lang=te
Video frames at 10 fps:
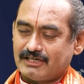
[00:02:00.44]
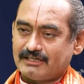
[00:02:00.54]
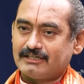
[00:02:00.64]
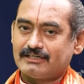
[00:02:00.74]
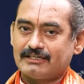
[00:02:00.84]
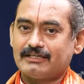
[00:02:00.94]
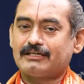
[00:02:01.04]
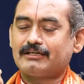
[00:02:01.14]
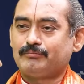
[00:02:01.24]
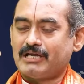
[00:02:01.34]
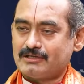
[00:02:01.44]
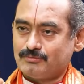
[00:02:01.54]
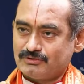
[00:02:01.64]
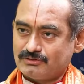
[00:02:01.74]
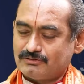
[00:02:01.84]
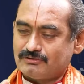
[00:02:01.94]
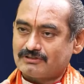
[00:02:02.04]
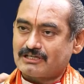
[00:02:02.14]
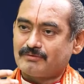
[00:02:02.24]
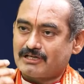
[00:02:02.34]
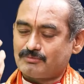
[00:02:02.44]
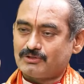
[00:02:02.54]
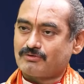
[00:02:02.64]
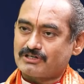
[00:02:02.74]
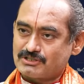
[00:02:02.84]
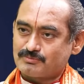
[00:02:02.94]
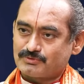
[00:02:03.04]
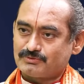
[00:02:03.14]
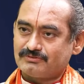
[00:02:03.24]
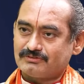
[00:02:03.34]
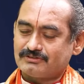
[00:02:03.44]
అంటే మైక్ ముందో కెమెరా ముందో ఒకటి చెప్తూ